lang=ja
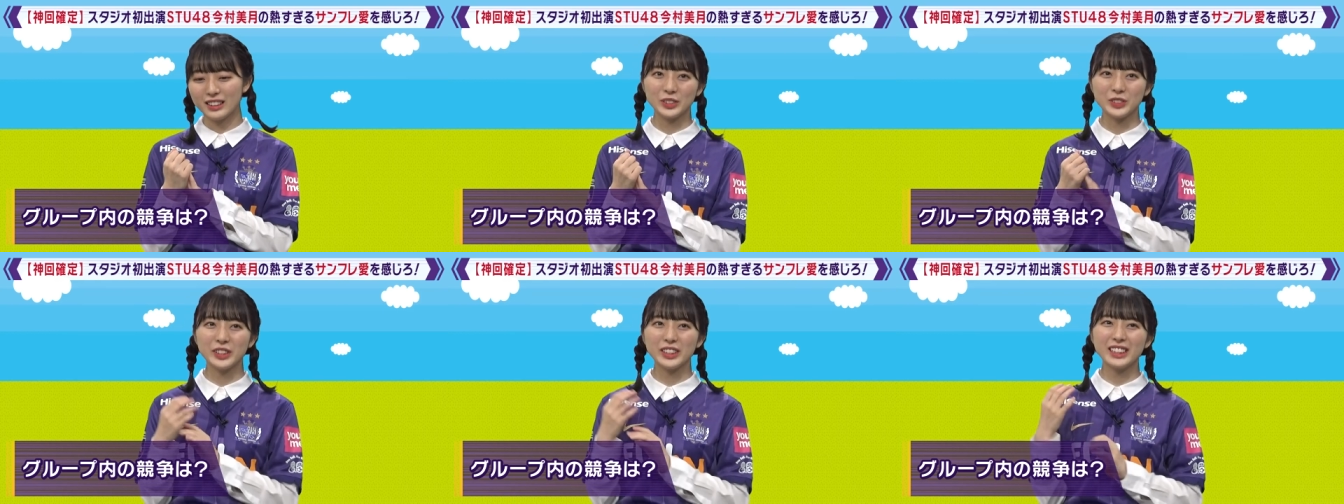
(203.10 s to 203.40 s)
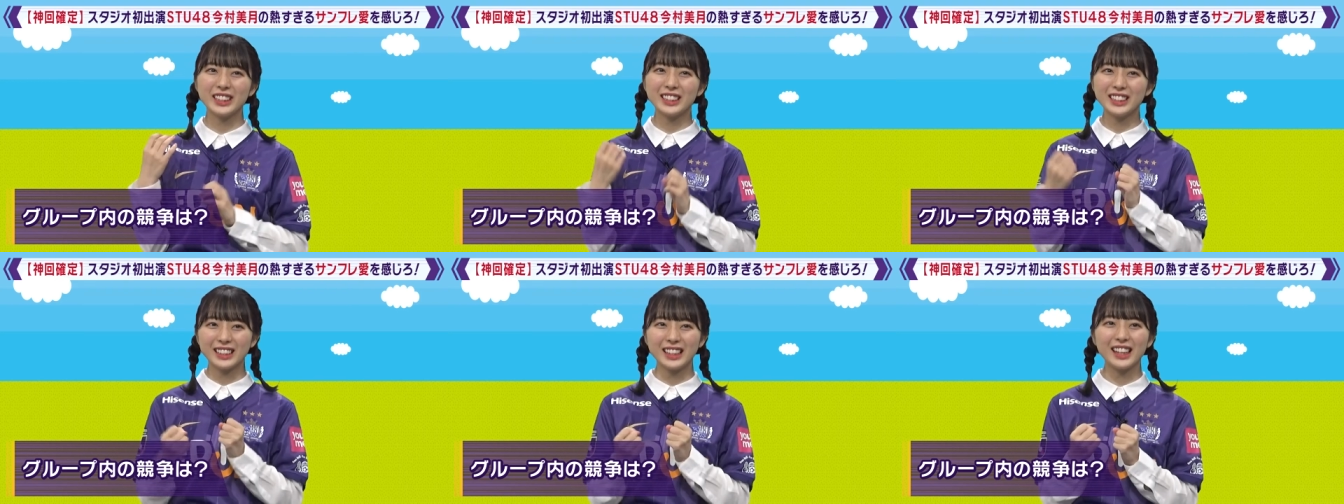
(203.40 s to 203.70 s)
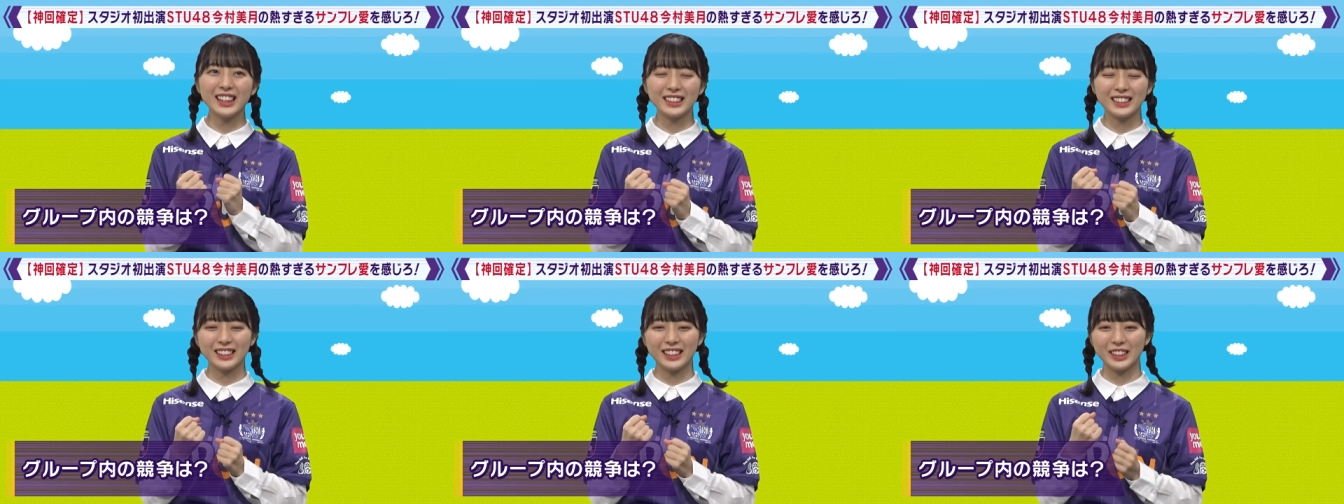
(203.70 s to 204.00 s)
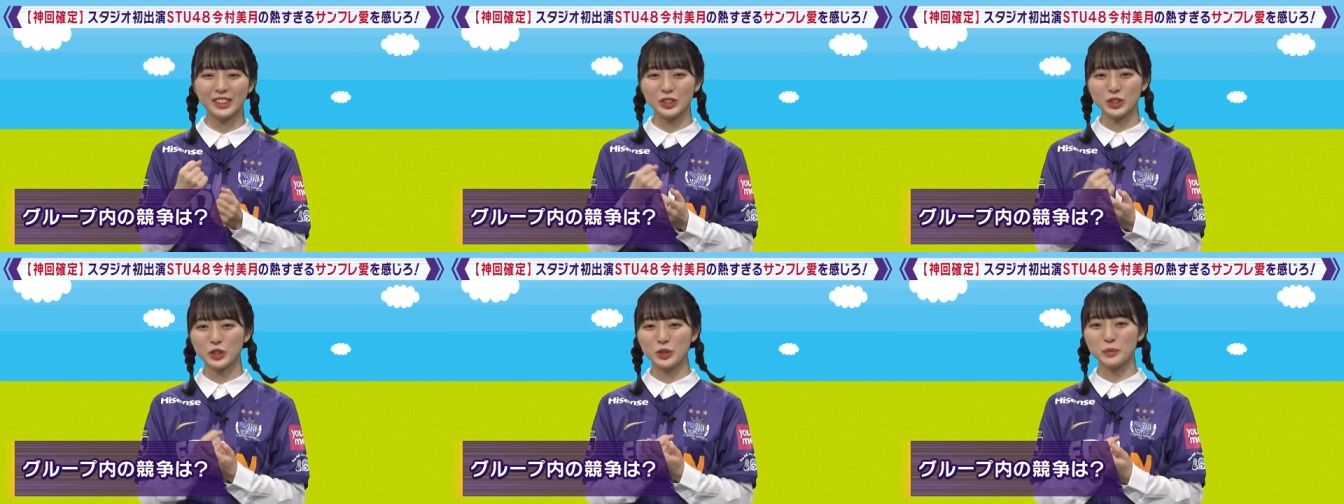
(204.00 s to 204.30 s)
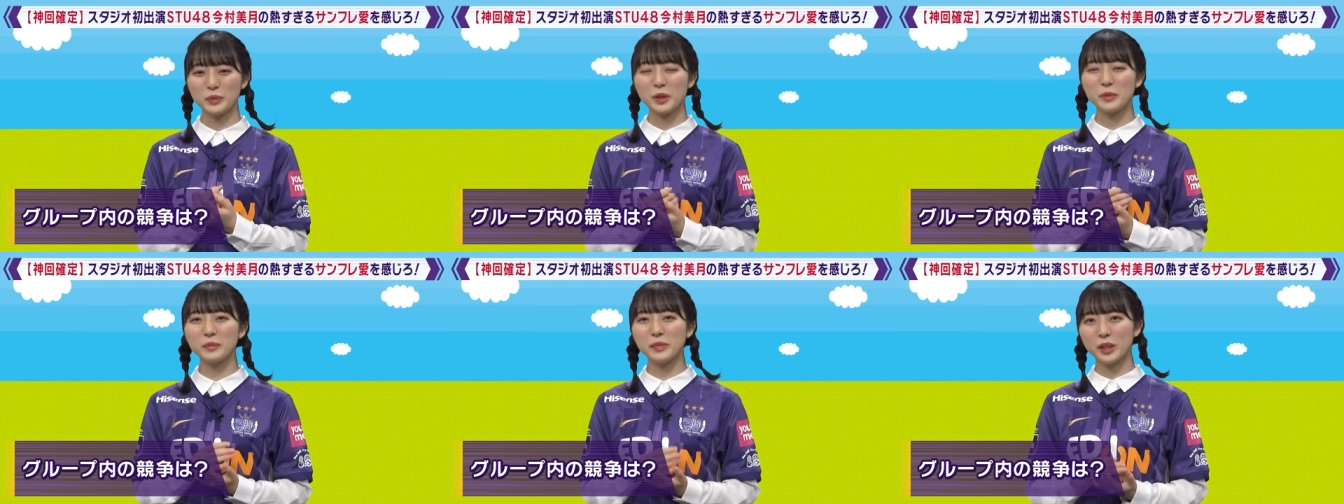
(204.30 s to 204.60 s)
上に行きたいっていう
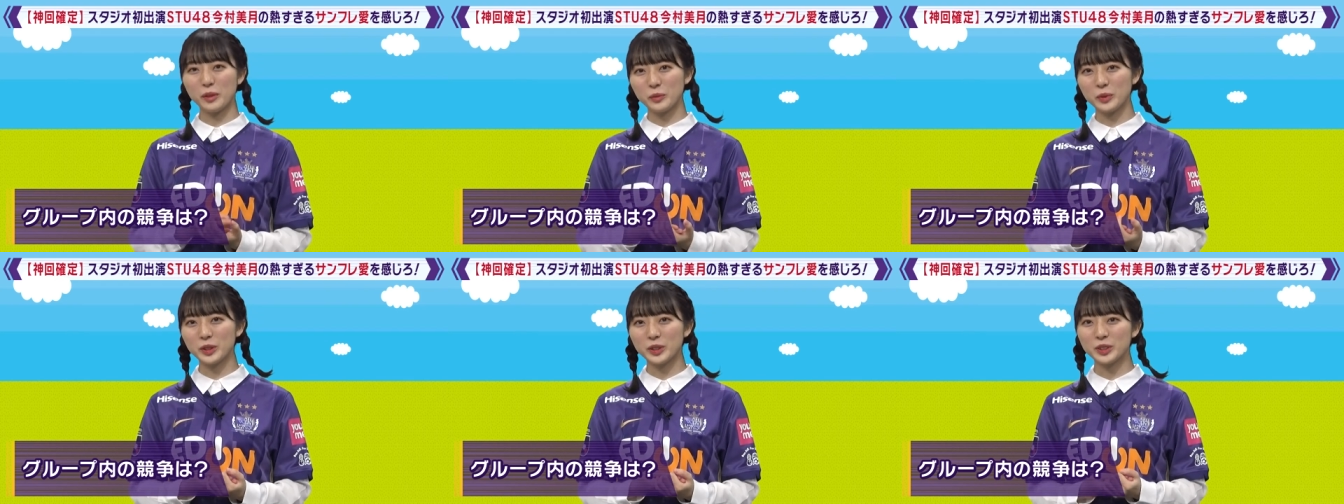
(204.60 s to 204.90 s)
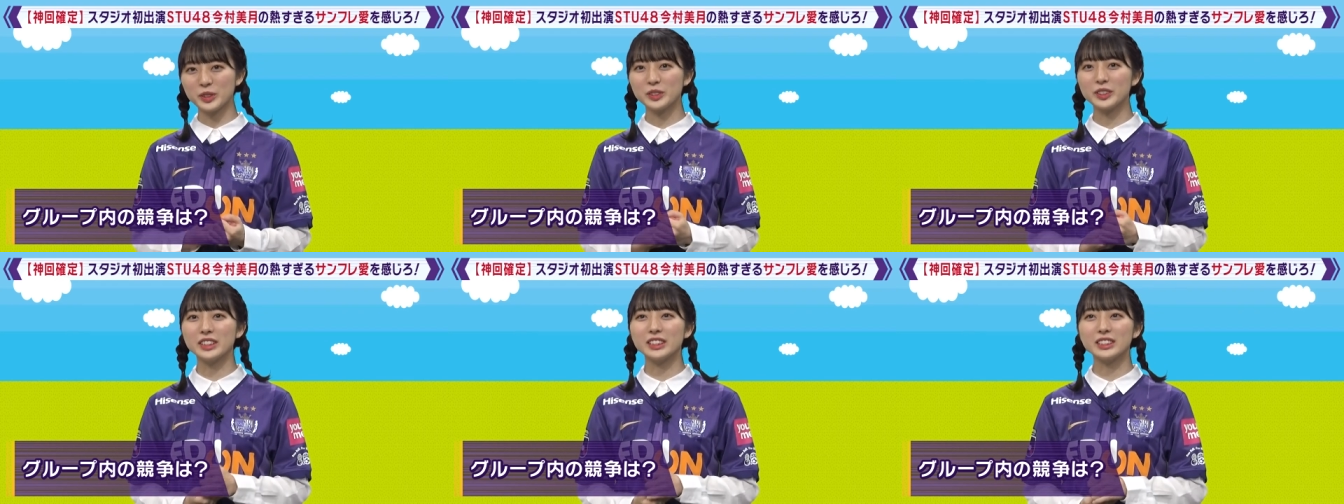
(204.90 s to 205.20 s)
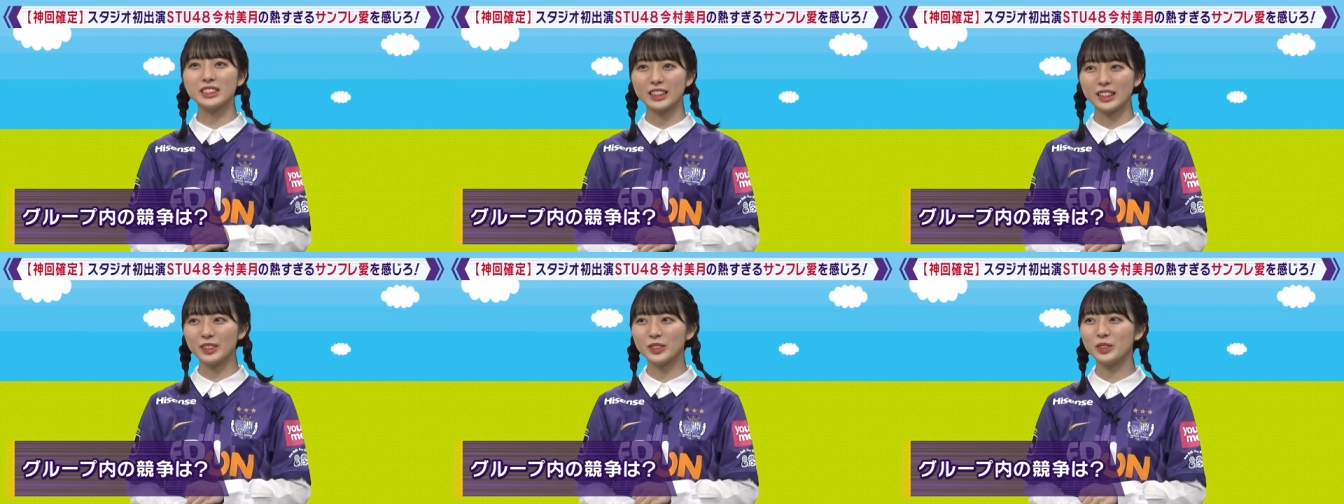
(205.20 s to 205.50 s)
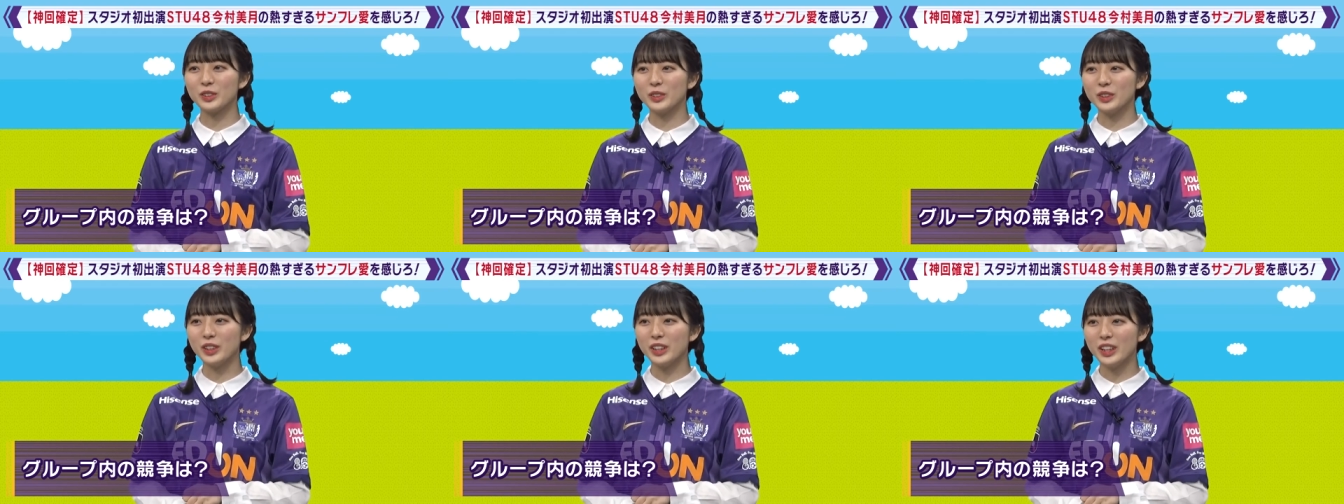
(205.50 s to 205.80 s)
メンバーもいるんですけど、